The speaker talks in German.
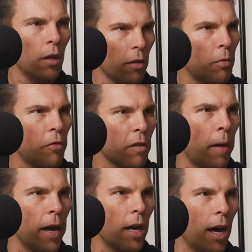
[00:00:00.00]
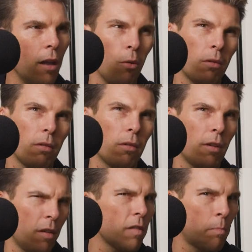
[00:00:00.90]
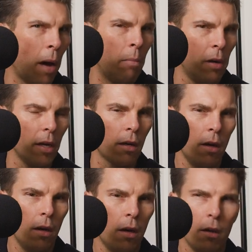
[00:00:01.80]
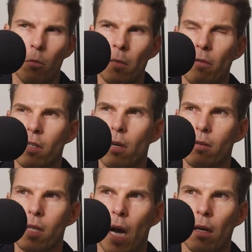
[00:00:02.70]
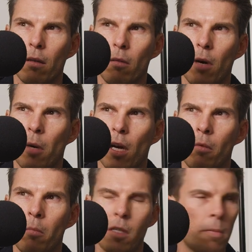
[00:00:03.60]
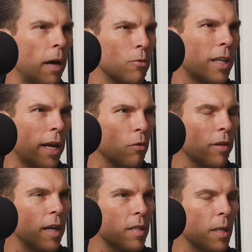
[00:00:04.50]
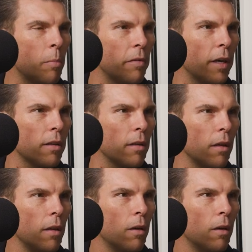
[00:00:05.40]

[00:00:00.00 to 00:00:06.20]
Das war vor zwei Jahren und das ist public. Äh, darum darf ich es auch sagen. Da waren wir, glaube ich, mit mit 231 bewertet.